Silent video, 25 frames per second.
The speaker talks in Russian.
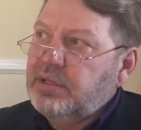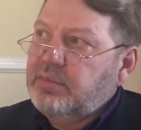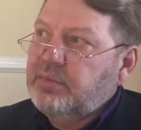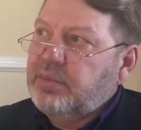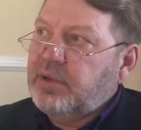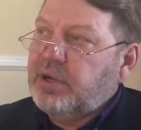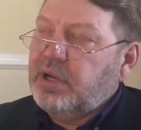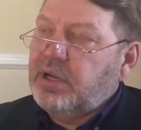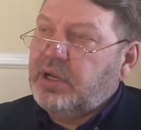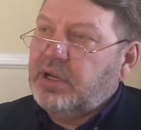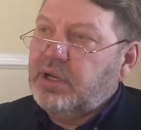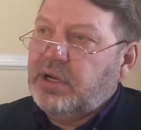
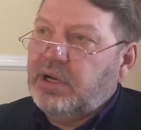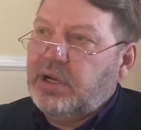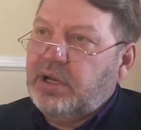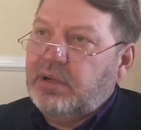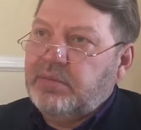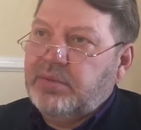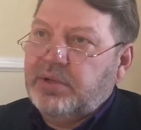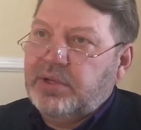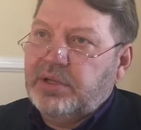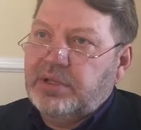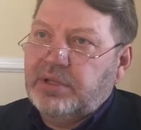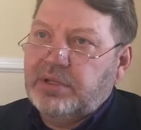
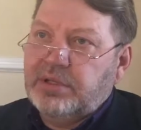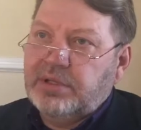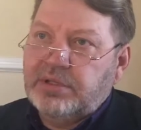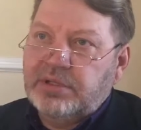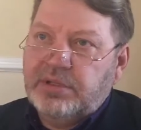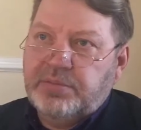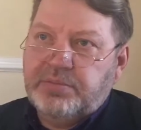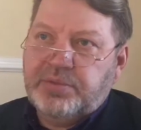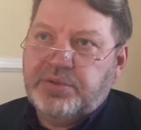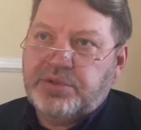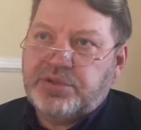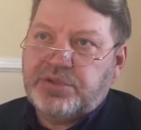программой,
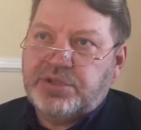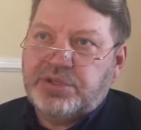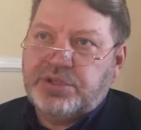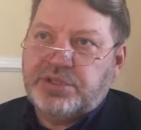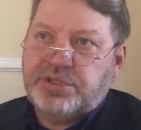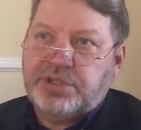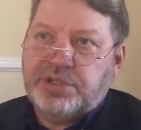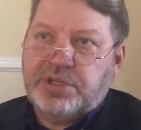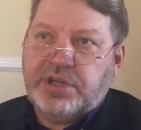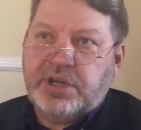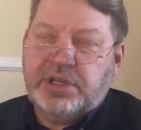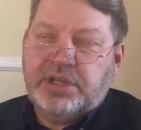
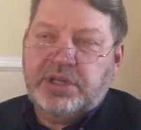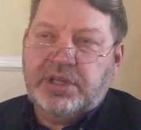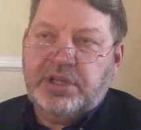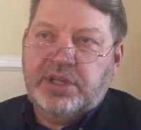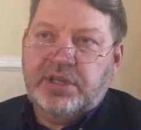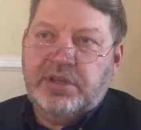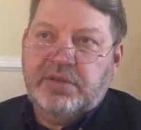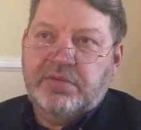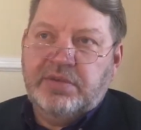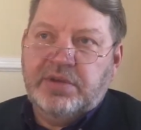напишите, какие